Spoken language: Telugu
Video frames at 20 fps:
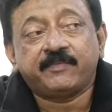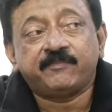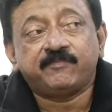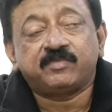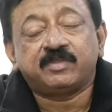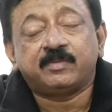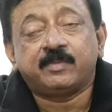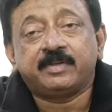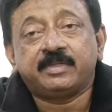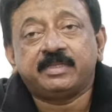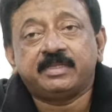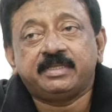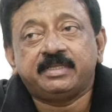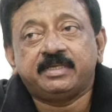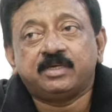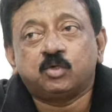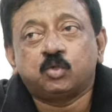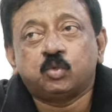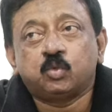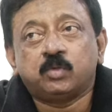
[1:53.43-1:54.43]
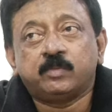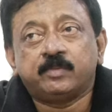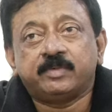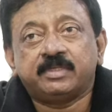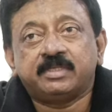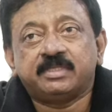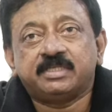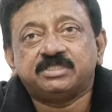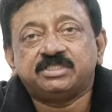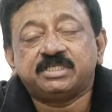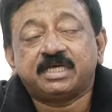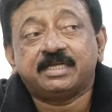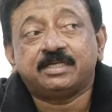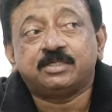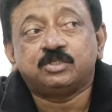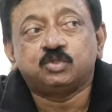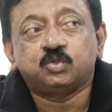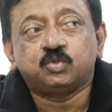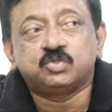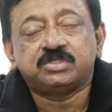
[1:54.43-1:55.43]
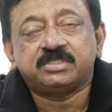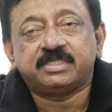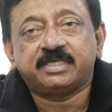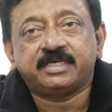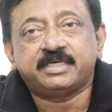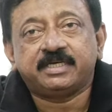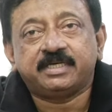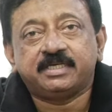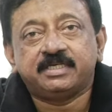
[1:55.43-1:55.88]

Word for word: ఎంతమంది ఎక్కువ మంది జనం చూస్తే